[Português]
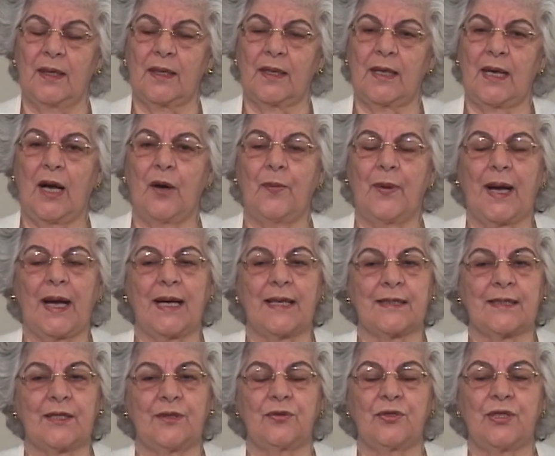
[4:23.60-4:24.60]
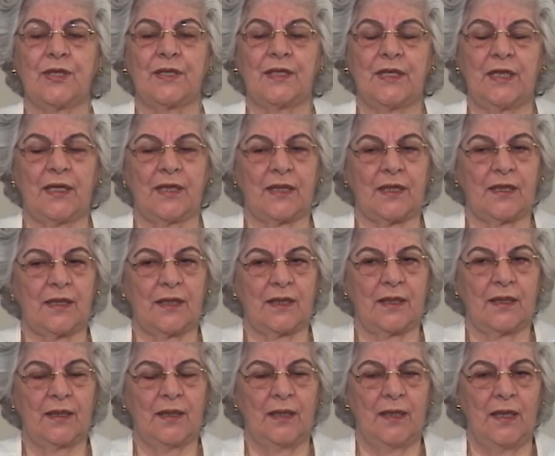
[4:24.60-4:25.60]
que há uma razão de ser.
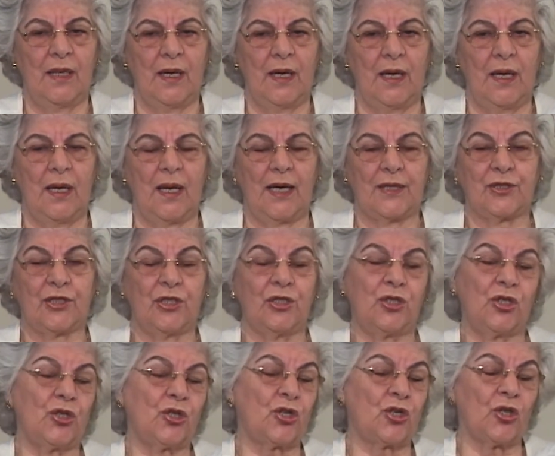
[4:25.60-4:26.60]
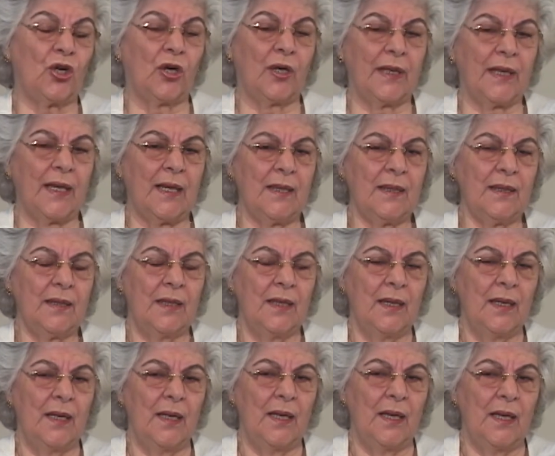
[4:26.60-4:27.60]
A gente chora,
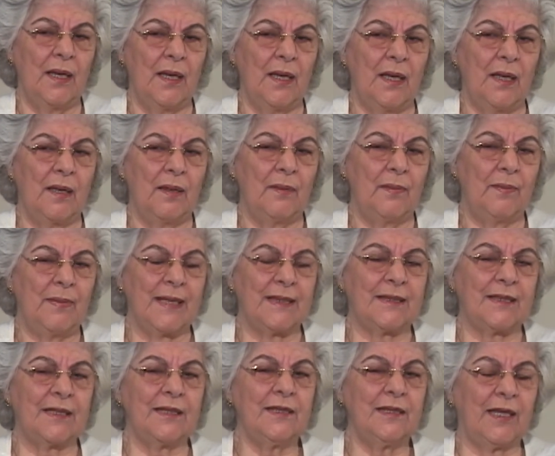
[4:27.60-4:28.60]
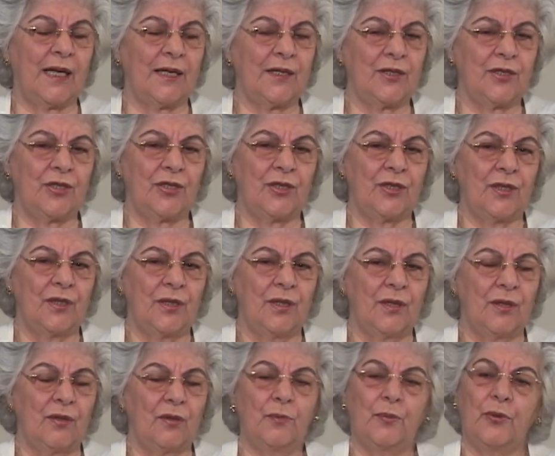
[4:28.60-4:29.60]
mas entende
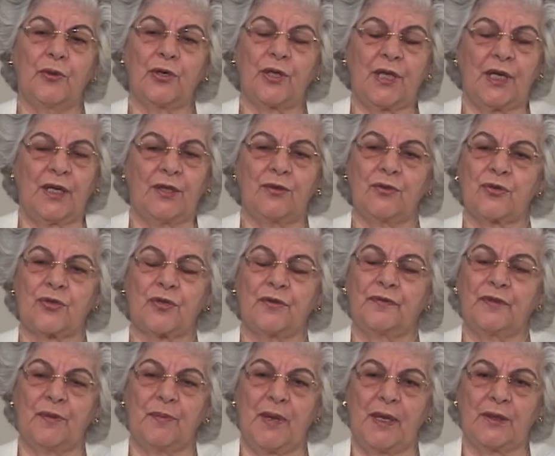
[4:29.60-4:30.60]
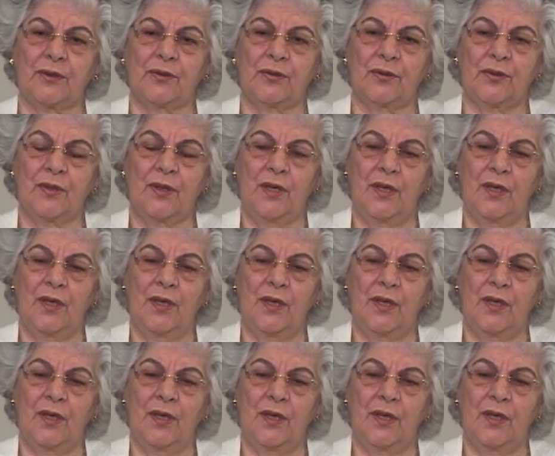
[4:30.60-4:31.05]
o porquê do sofrimento.